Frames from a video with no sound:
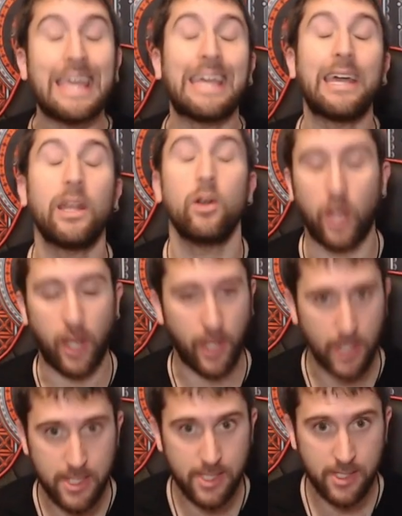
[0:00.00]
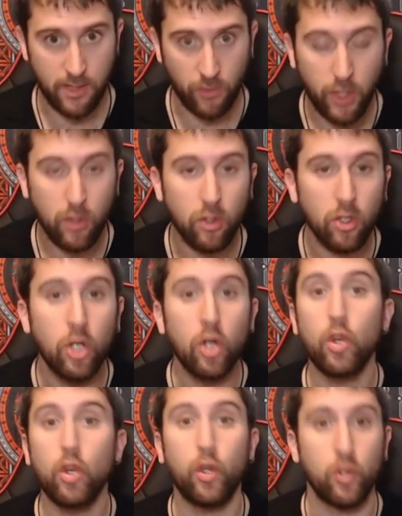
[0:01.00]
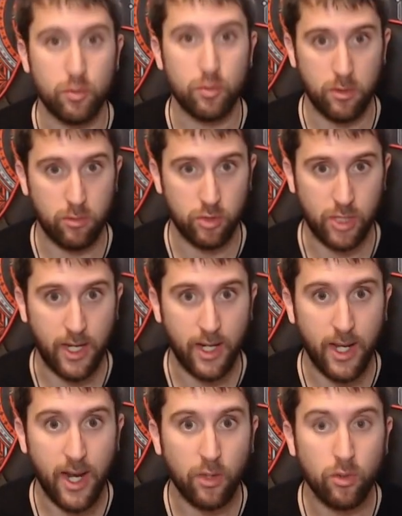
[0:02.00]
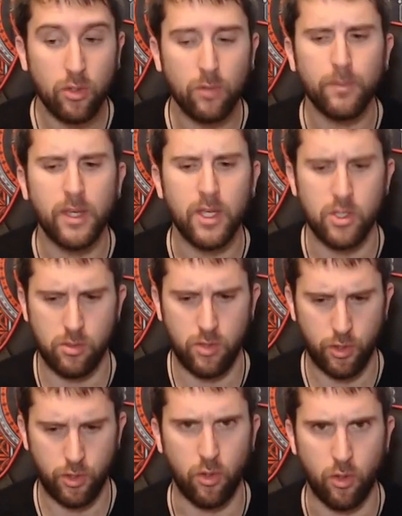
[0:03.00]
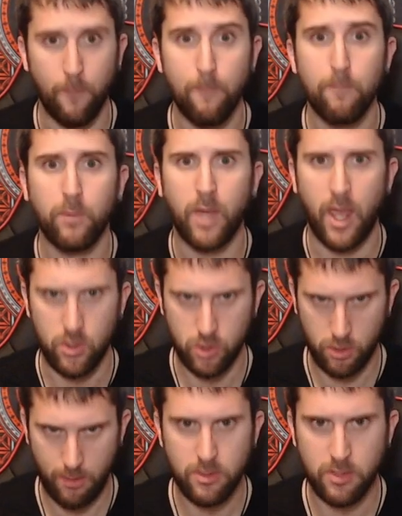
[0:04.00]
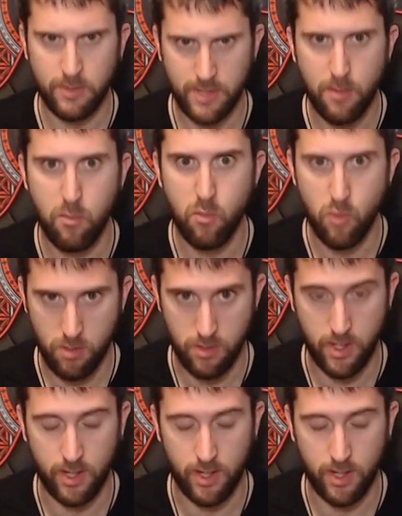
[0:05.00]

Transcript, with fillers: Y creo que en este sentido todos podemos salir ganando y sobre todo que nos lo vamos a pasar muy